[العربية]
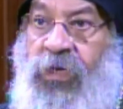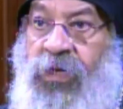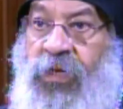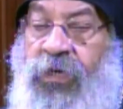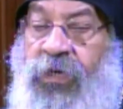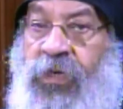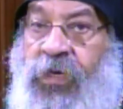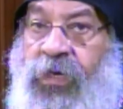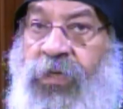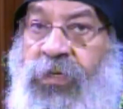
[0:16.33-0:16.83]

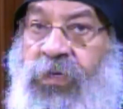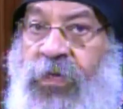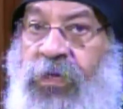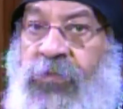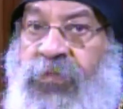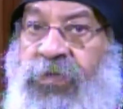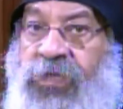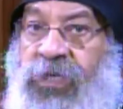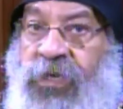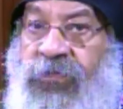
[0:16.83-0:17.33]
إن إحنا
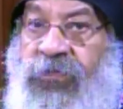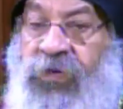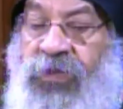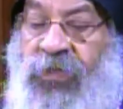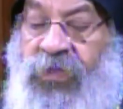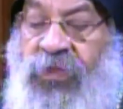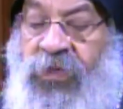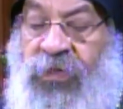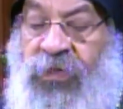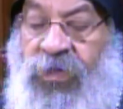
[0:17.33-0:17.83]
نمسك في
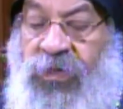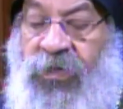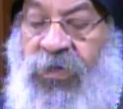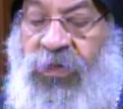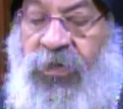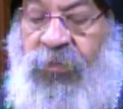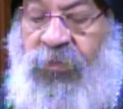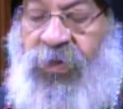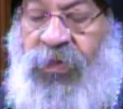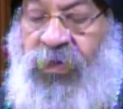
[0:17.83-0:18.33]
إيدينا
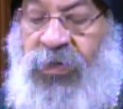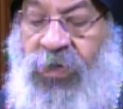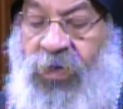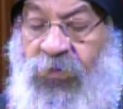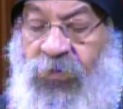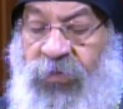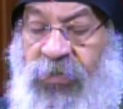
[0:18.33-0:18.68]
الإيجابية أو